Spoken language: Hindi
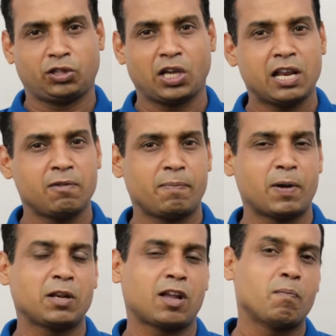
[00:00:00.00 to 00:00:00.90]
तेल
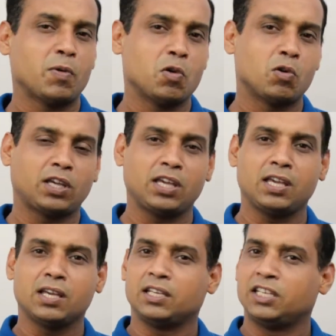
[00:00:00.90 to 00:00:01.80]
विपणन कंपनियों की
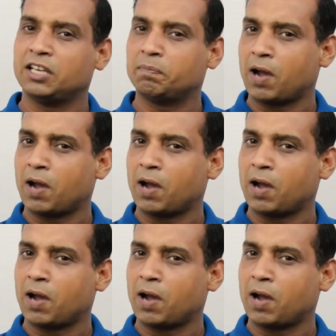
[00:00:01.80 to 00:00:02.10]
ये